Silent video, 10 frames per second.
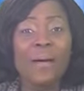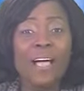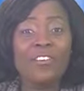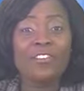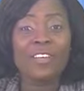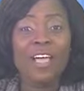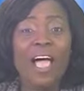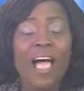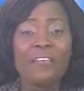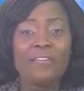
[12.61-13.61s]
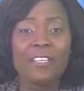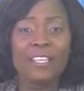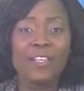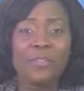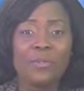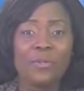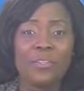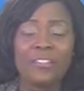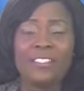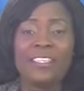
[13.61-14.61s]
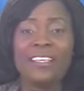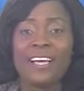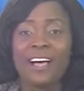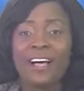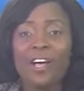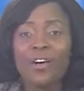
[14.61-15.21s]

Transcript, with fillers: page invitée sur SICA.